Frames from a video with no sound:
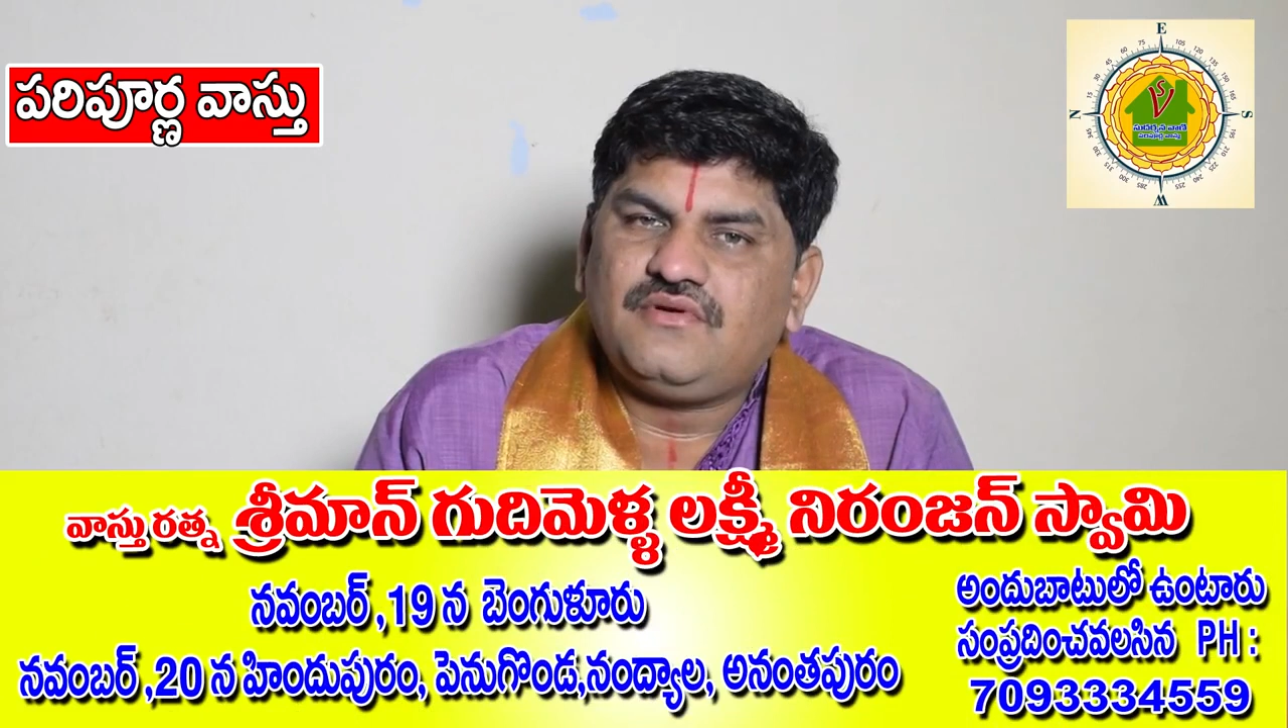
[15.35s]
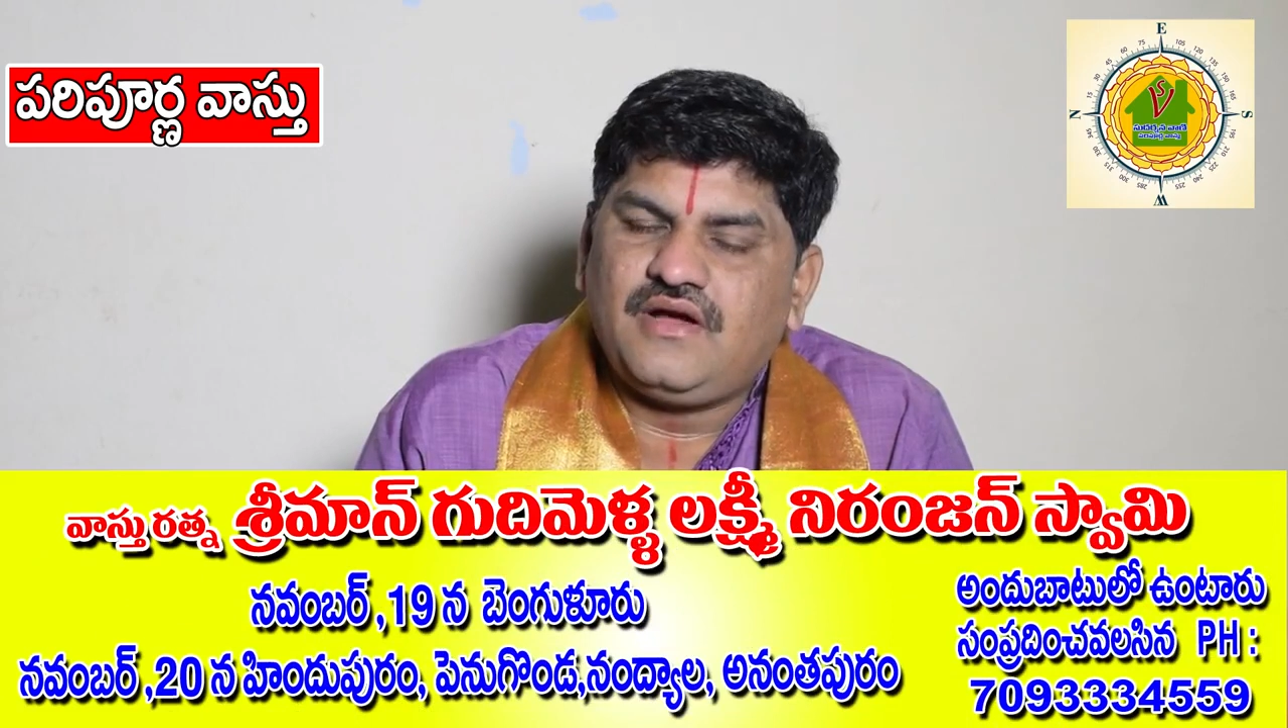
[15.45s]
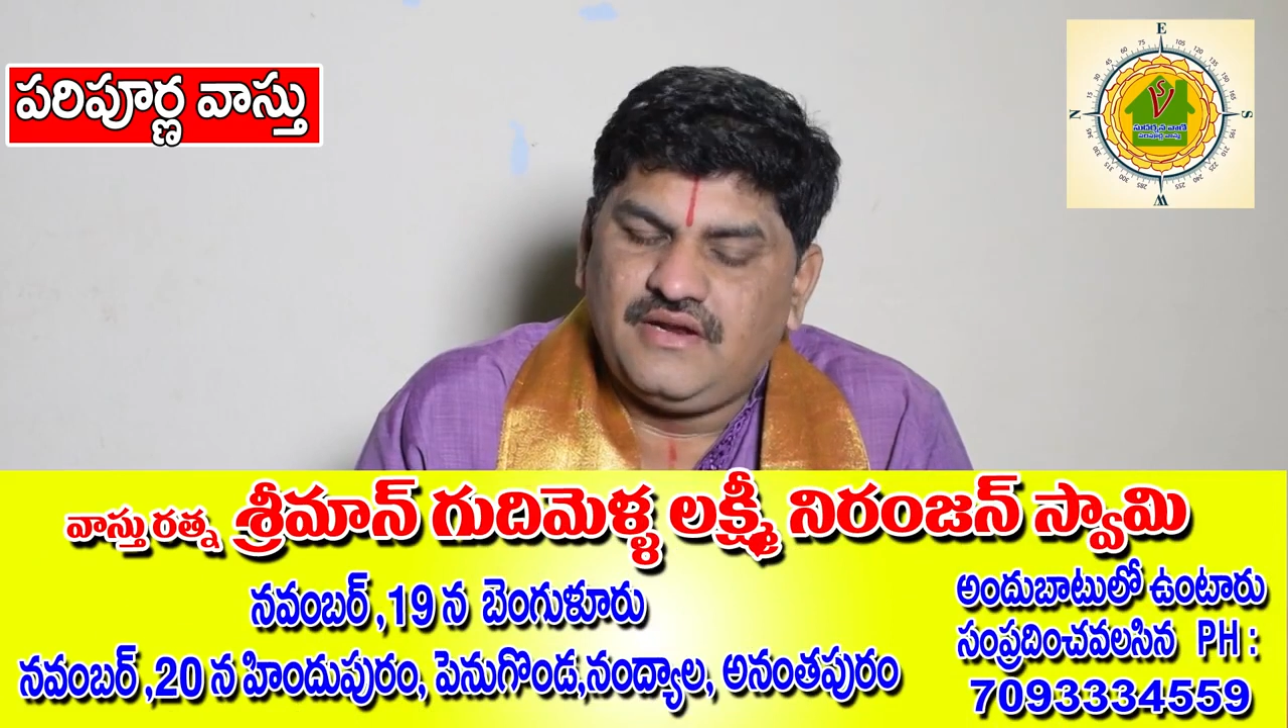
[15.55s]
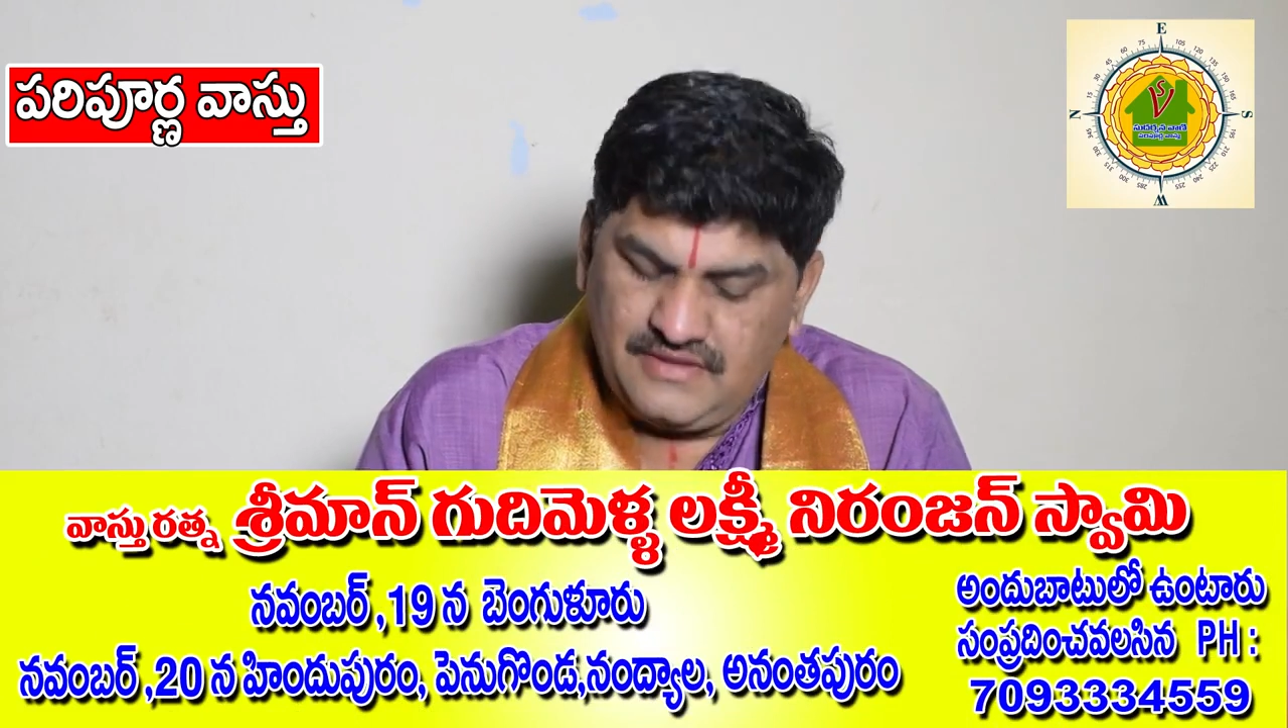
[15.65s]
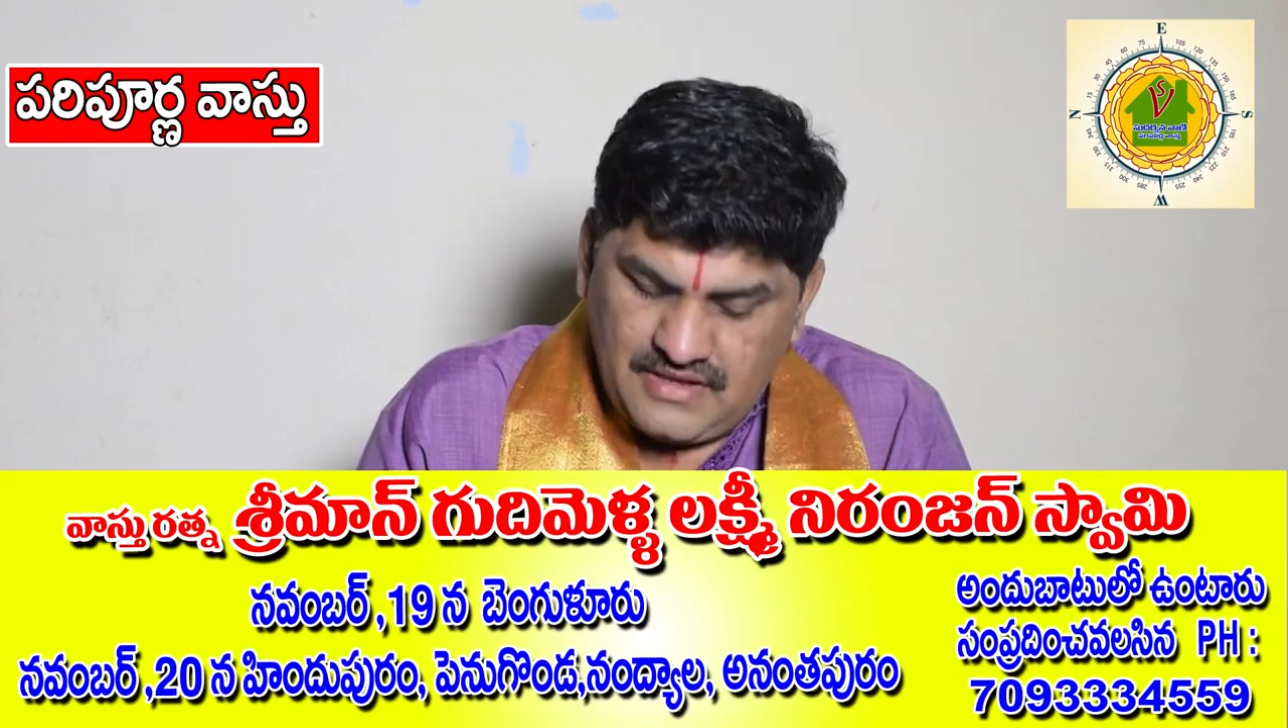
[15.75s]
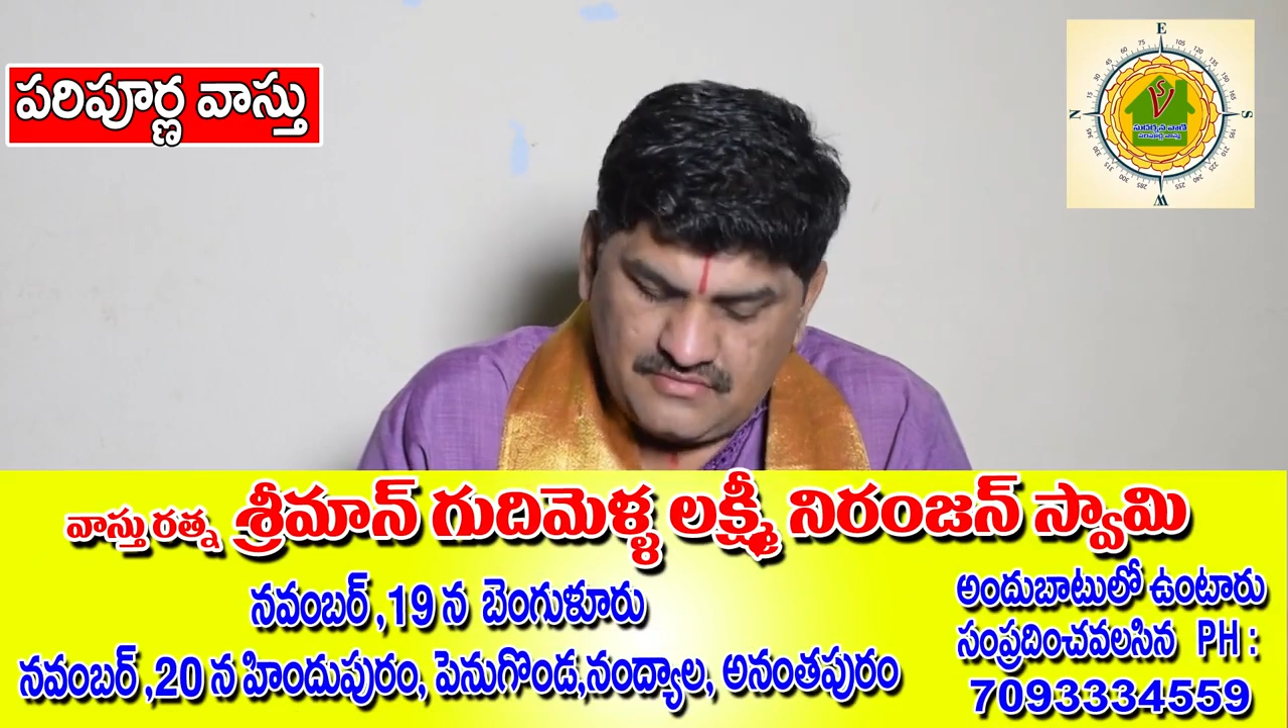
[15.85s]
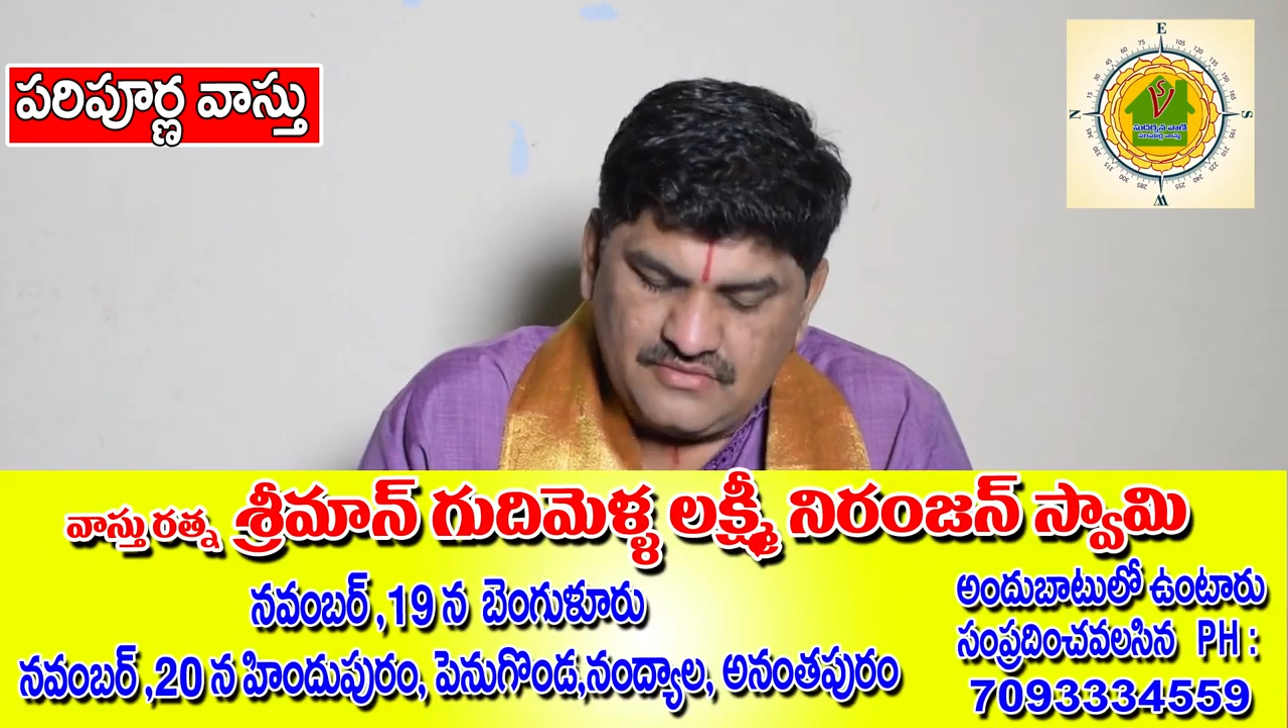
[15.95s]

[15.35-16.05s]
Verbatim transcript: అనే దాని